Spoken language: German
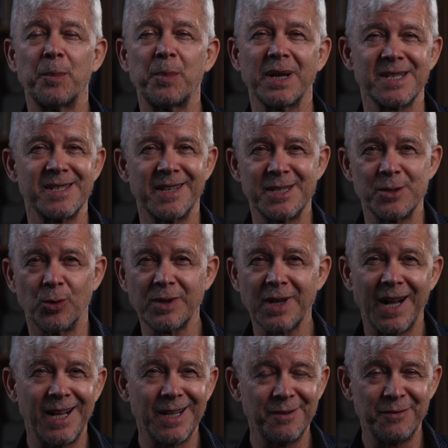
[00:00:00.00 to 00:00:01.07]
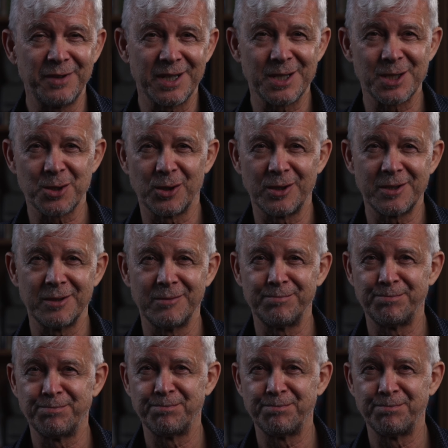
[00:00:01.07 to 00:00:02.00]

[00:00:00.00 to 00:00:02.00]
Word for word: Präsentation gehalten werden sollte.